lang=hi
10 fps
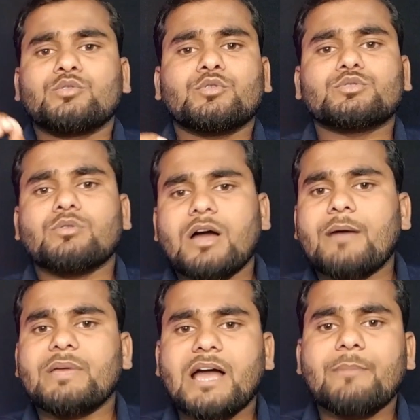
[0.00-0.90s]
दोस्तों
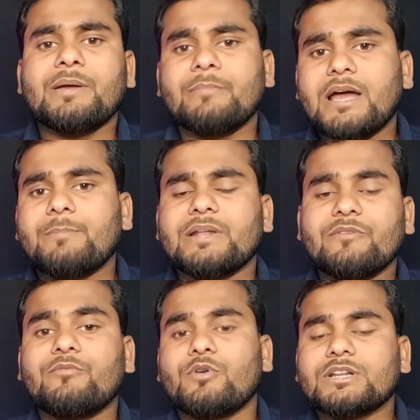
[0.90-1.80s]
अब यहाँ पे मैं अपने
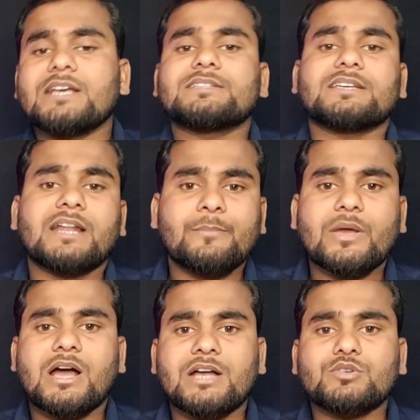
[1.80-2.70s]
फ़ोन के स्क्रीन पे
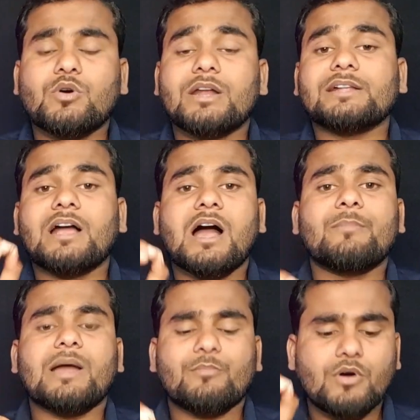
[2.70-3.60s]
आ चुका हूँ और यहाँ
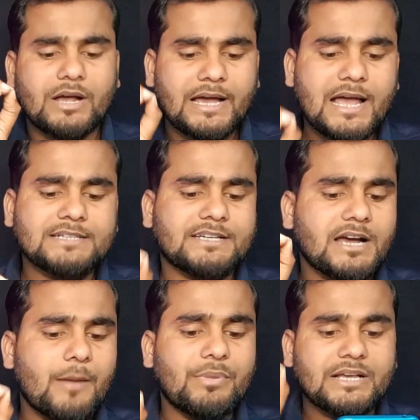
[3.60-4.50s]
पे आपको कैश
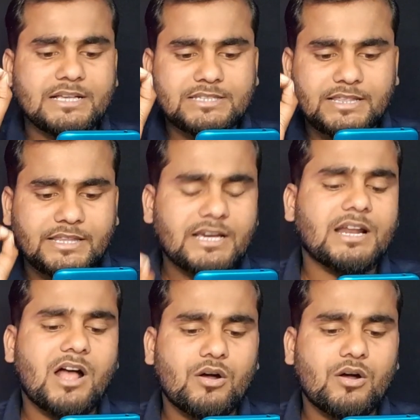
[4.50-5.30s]
टैग अप्लीकेशन दिख रहा